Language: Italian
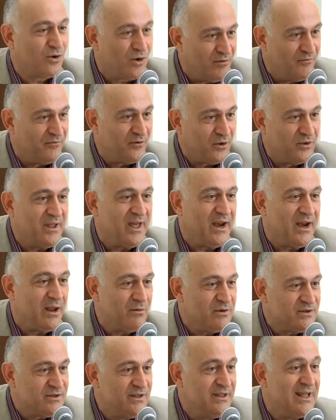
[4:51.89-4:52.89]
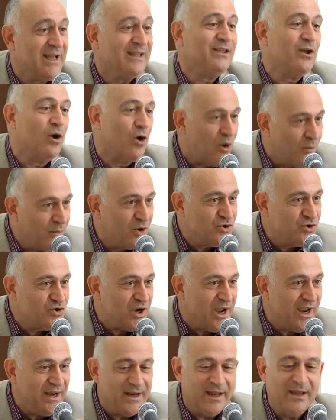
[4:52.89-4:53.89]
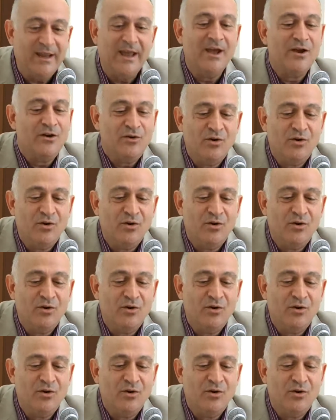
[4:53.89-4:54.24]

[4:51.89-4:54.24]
confrontare questi dati omogenei,